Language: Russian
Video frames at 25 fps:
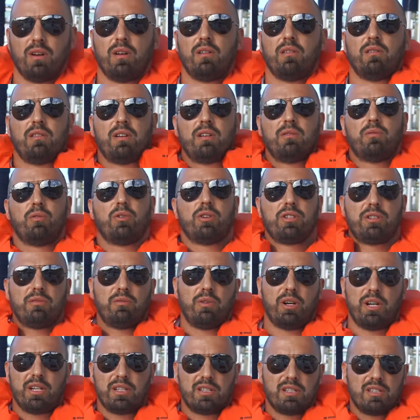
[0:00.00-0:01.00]
Вы его
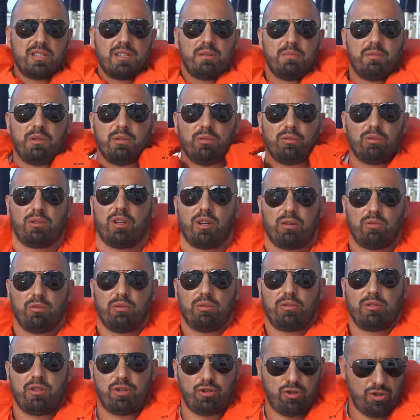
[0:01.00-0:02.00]
одеваете себе вот так
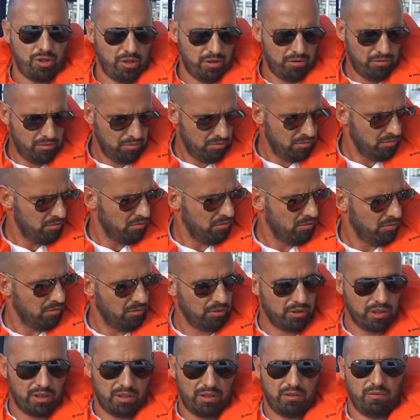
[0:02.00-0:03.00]
вот на шею.
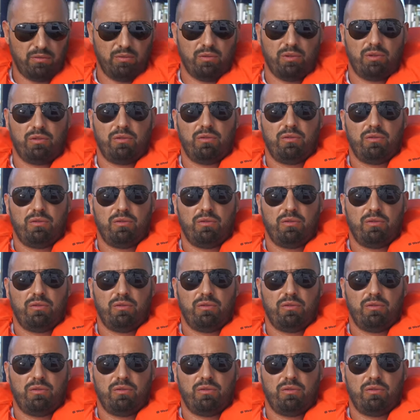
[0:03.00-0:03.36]
Вот эта вот